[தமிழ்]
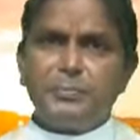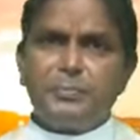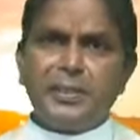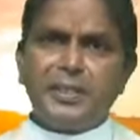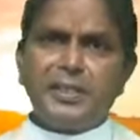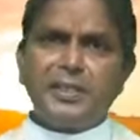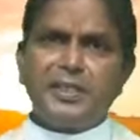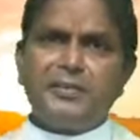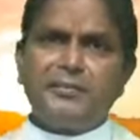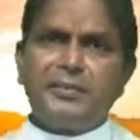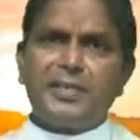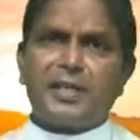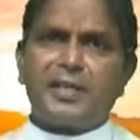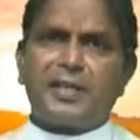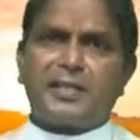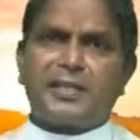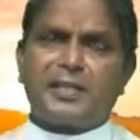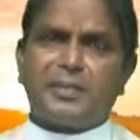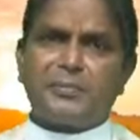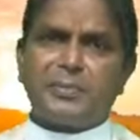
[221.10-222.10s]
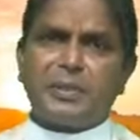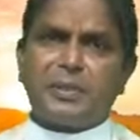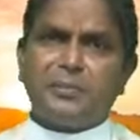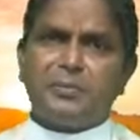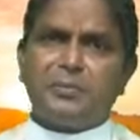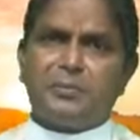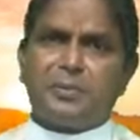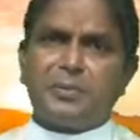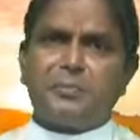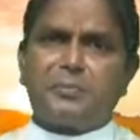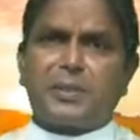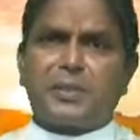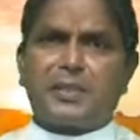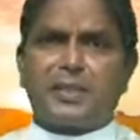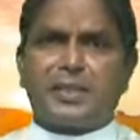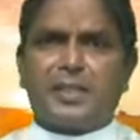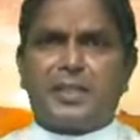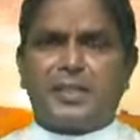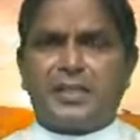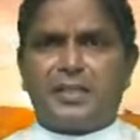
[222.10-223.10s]
பெரிய வியாழக்கிழமையும்
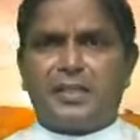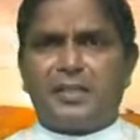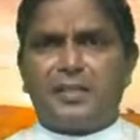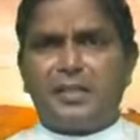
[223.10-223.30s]
முன்பகுதியிலே